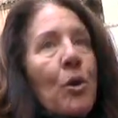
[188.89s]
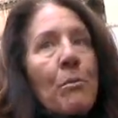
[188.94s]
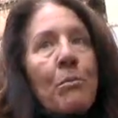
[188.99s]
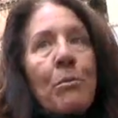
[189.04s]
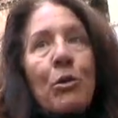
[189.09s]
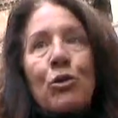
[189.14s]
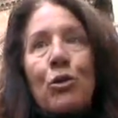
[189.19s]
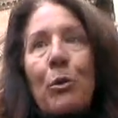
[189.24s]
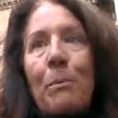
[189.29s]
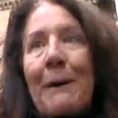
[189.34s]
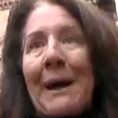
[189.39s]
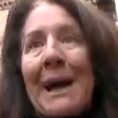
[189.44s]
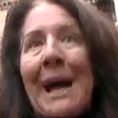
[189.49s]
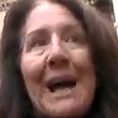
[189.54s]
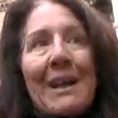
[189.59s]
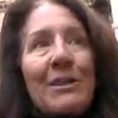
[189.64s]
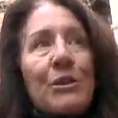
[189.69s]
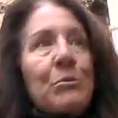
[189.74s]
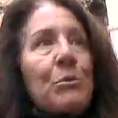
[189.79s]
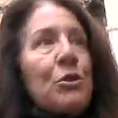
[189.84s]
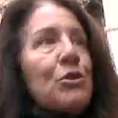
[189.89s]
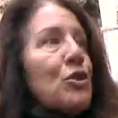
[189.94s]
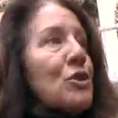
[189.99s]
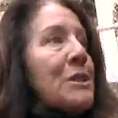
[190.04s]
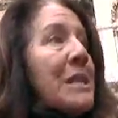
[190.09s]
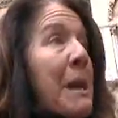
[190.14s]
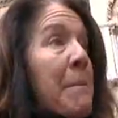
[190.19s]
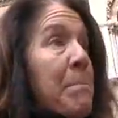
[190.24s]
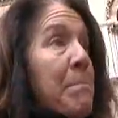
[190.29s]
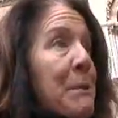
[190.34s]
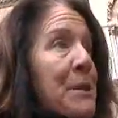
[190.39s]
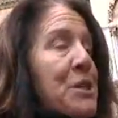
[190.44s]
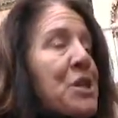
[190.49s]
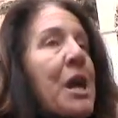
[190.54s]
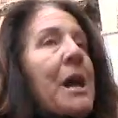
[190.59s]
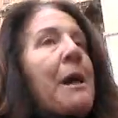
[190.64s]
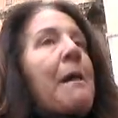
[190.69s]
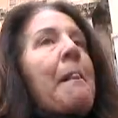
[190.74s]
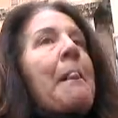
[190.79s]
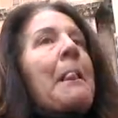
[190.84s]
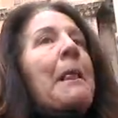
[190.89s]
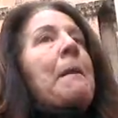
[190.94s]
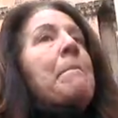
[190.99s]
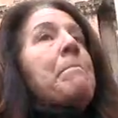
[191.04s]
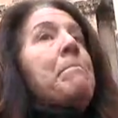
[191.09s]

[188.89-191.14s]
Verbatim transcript: molto pacato, molto semplice,